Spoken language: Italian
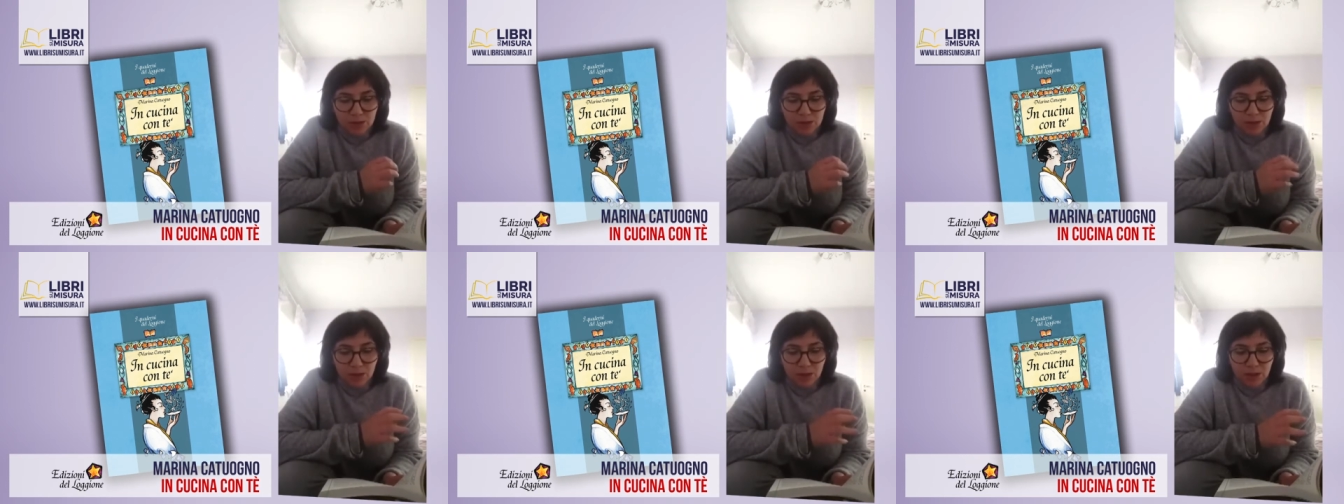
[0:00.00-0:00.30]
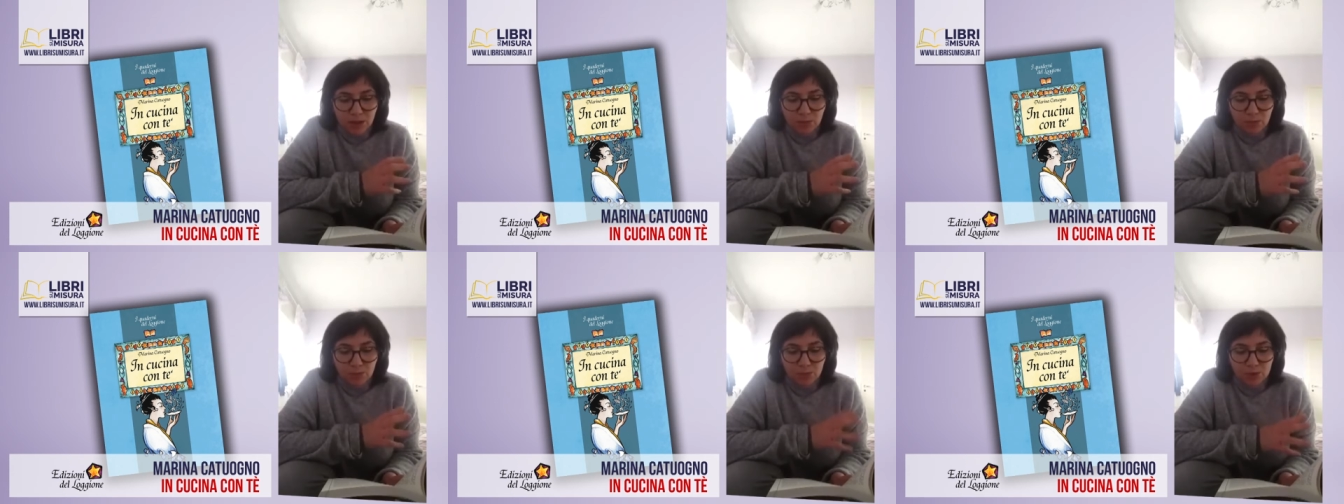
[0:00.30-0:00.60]
nella
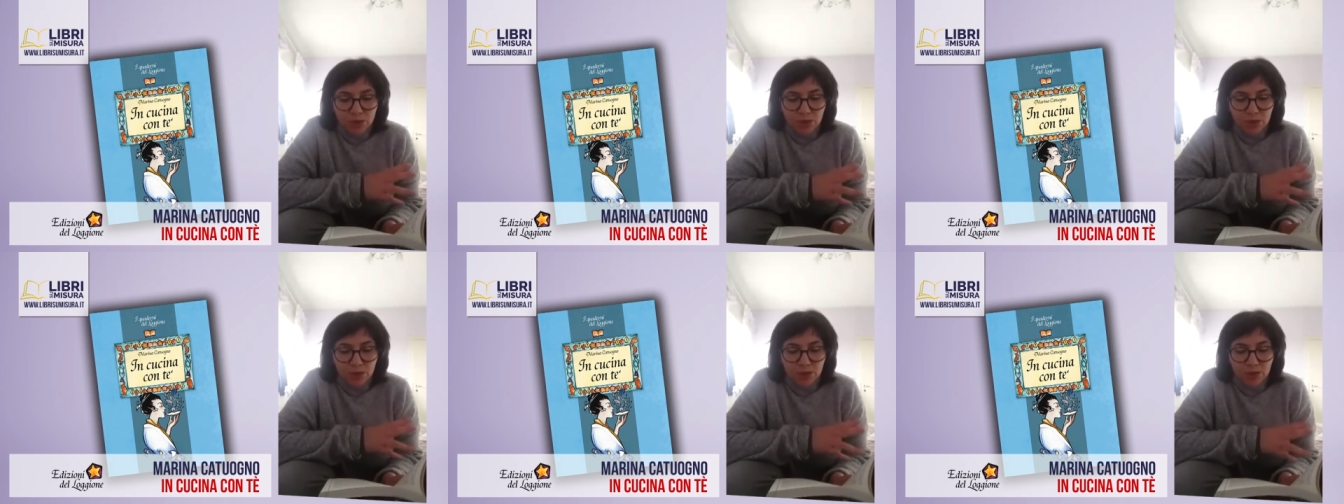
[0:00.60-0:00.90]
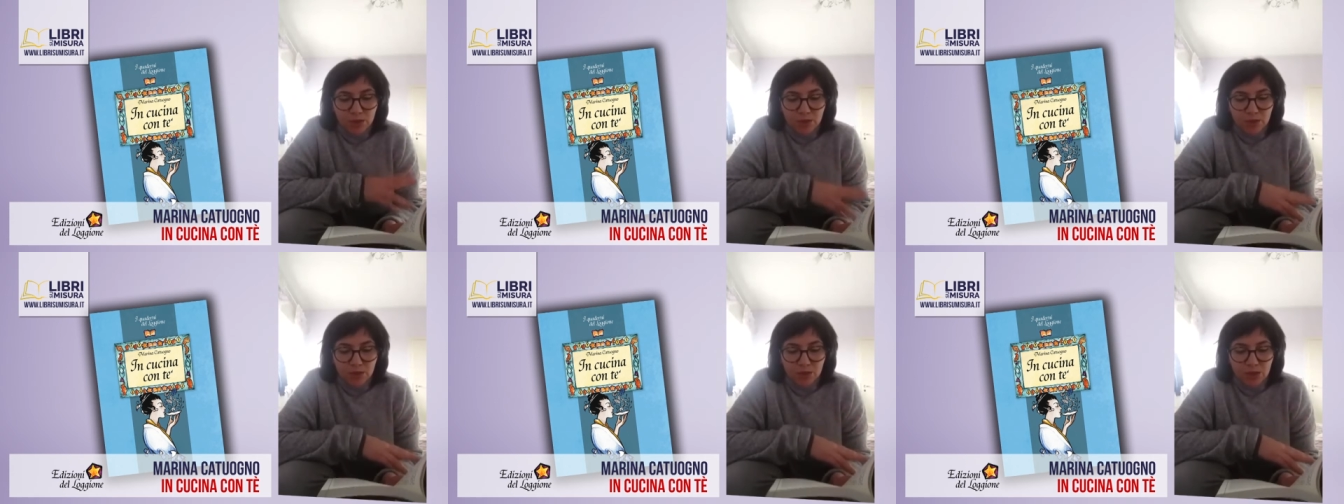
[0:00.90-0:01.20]
cucina
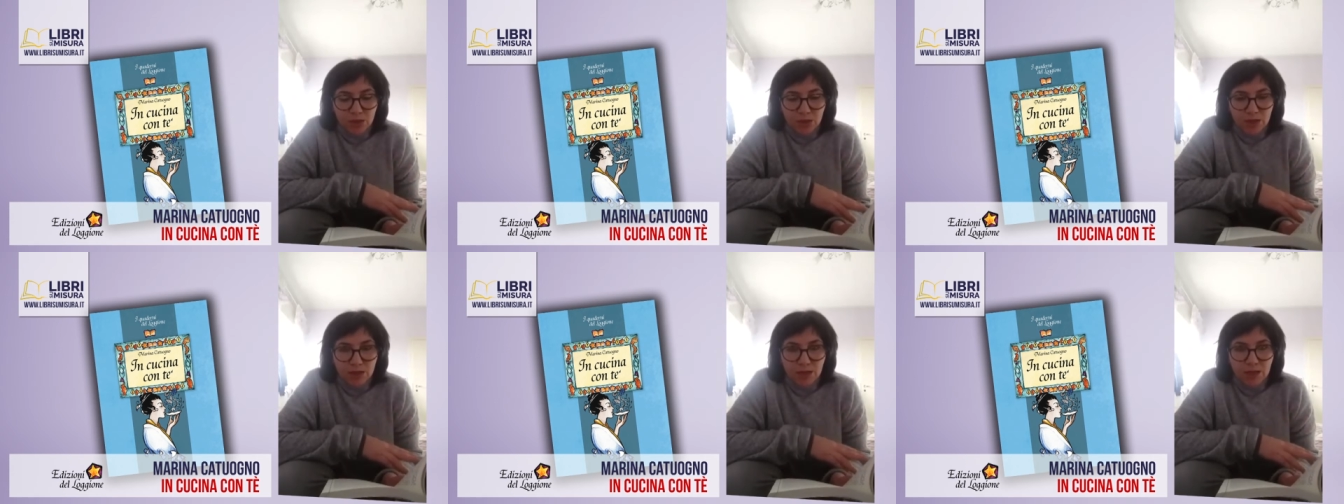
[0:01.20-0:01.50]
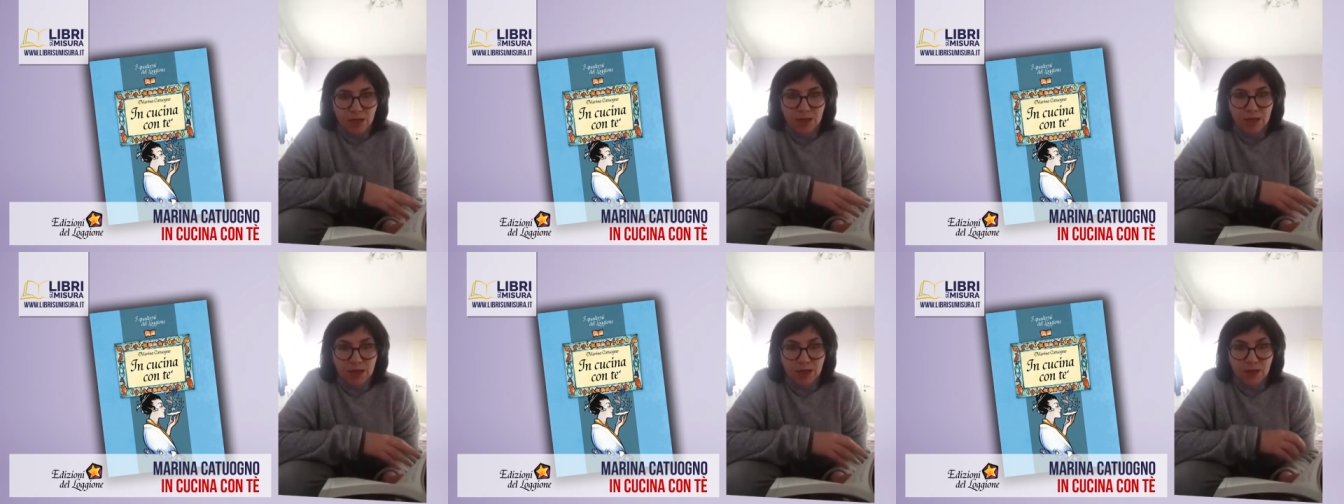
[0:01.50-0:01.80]
tradizionale
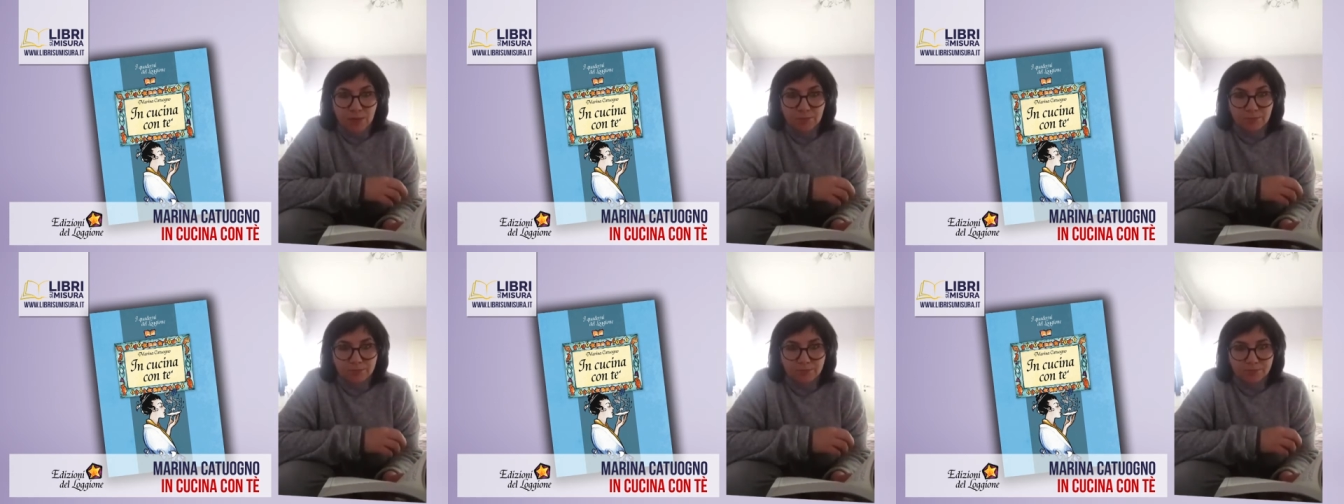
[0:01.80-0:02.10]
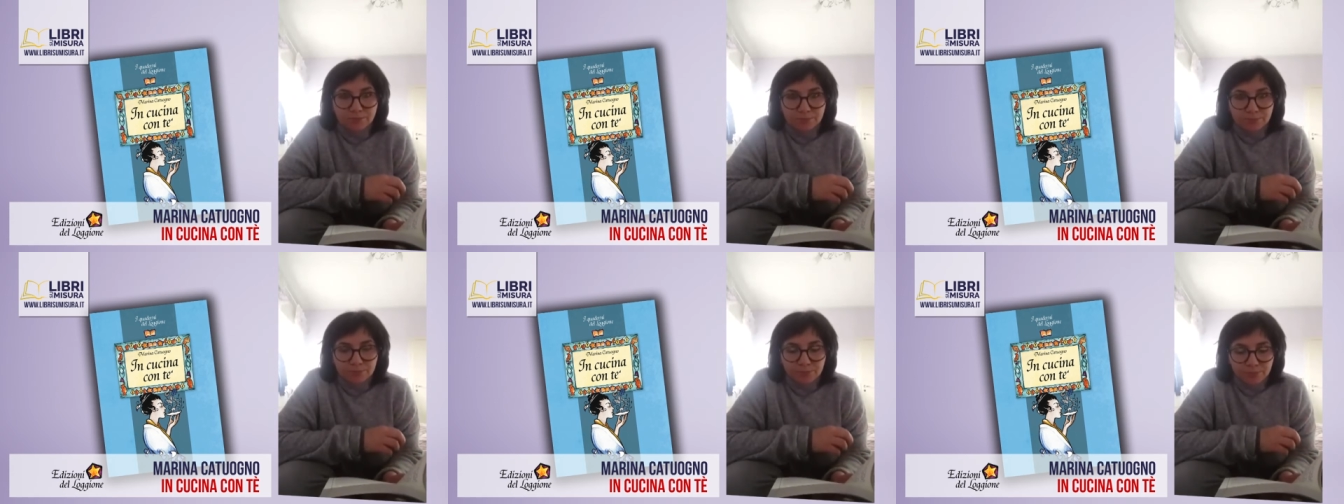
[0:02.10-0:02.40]
greca.
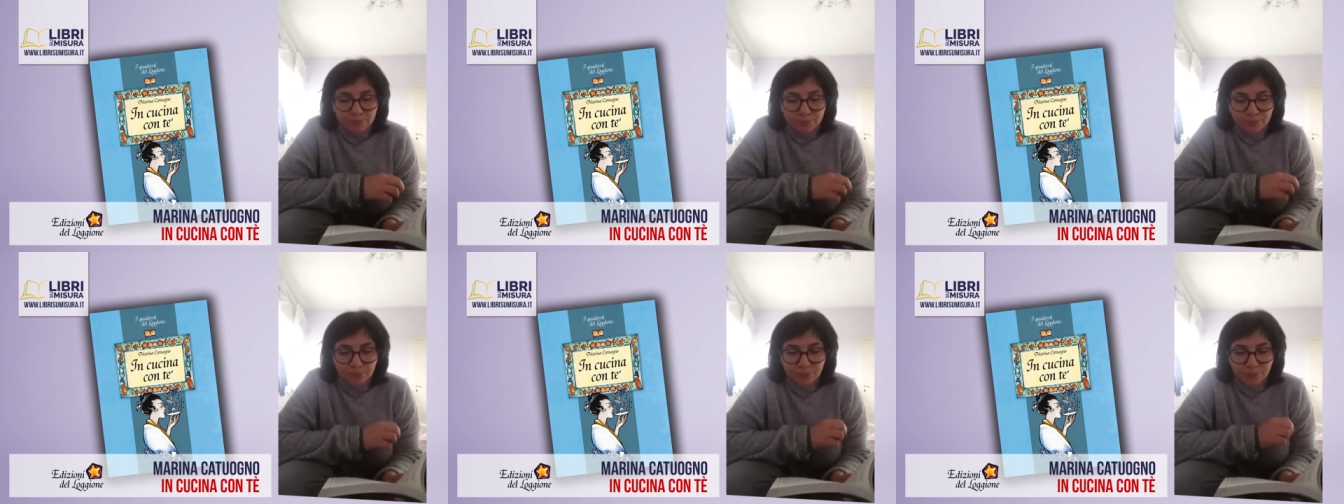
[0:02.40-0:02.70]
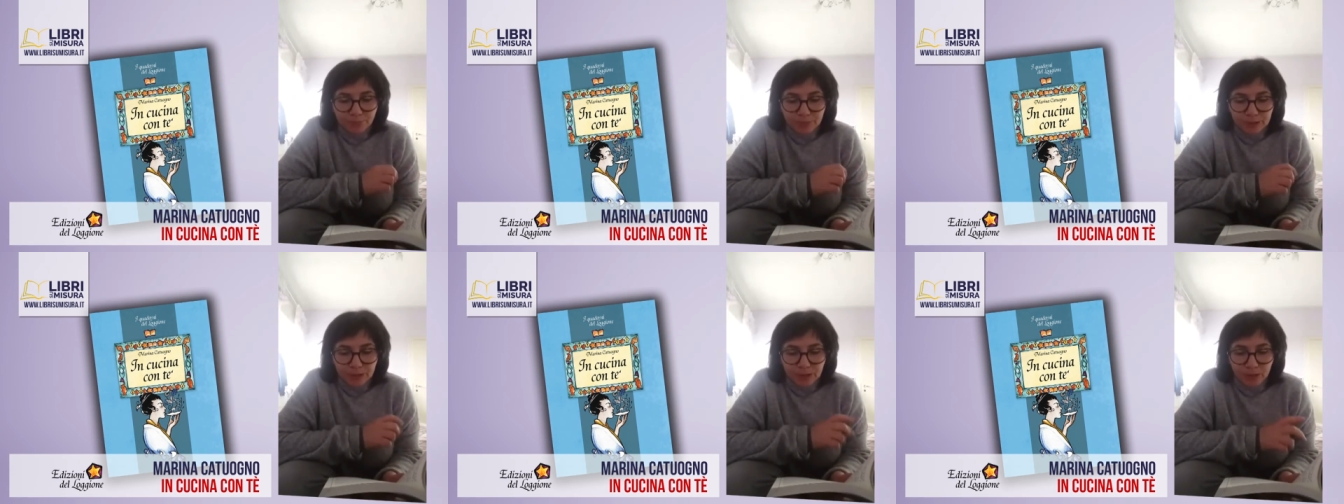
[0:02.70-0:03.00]

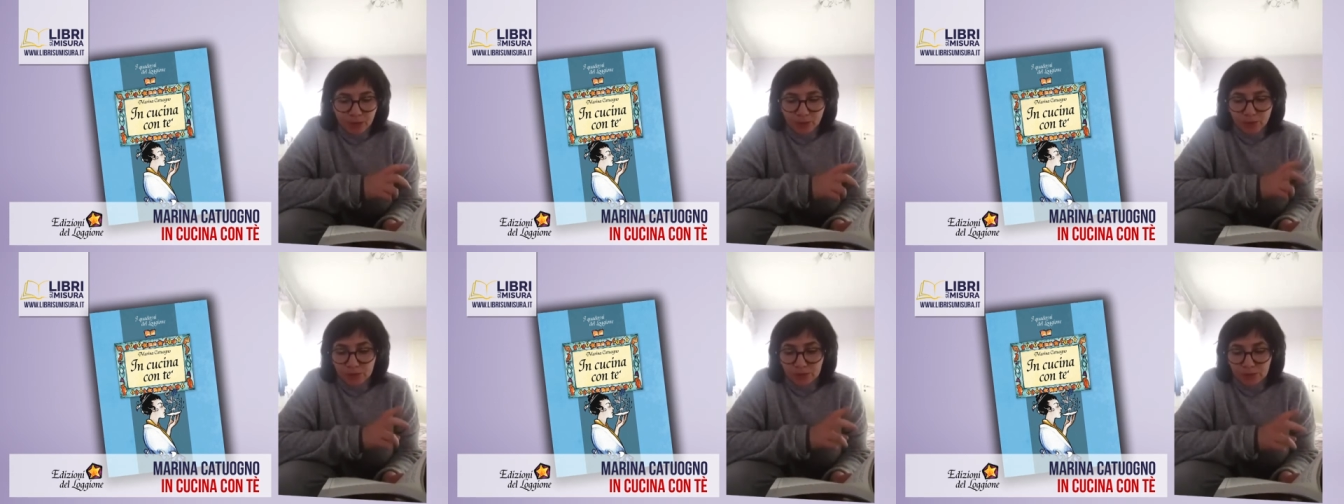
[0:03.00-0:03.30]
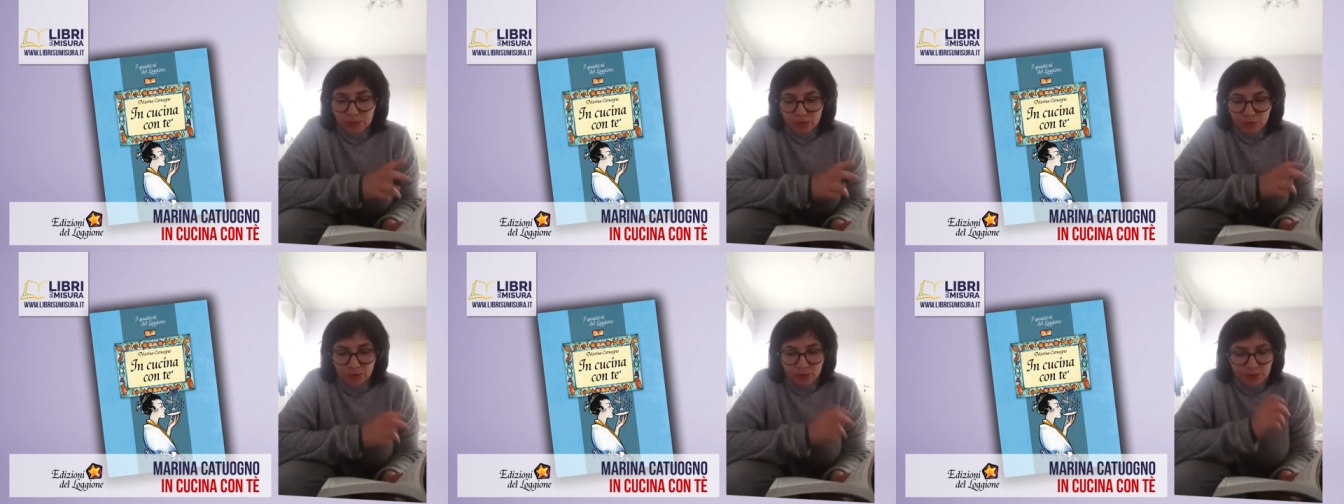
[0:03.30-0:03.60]
Io
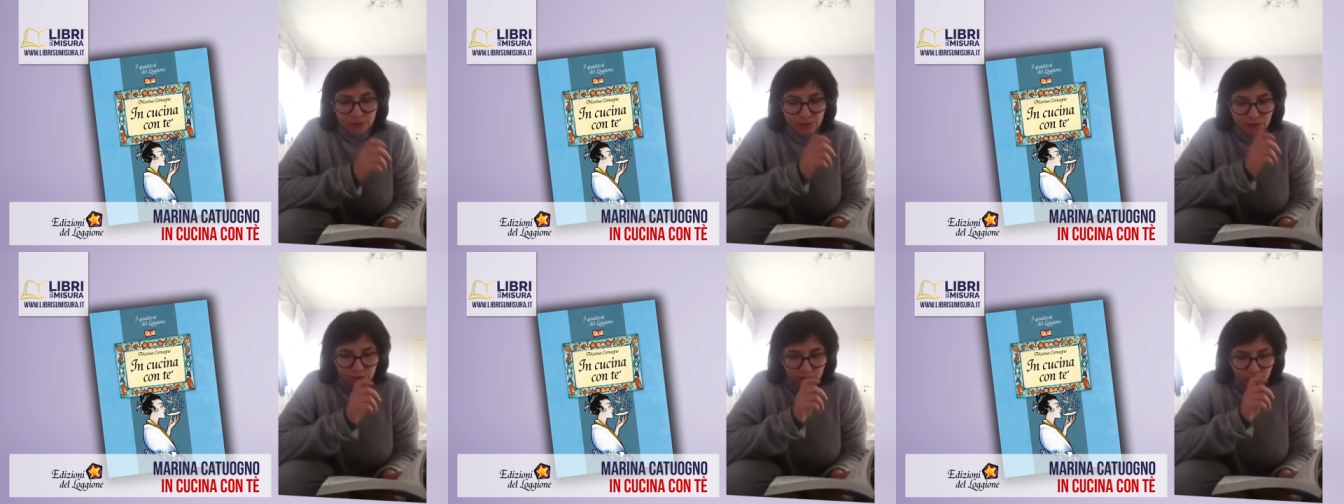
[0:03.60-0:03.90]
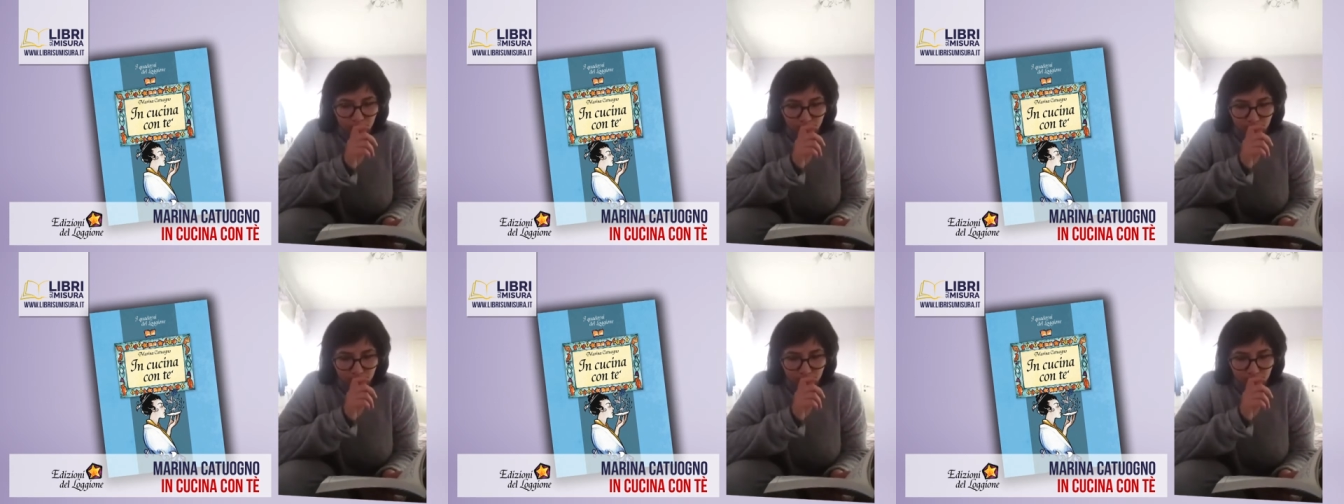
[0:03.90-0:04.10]
faccio lo stesso,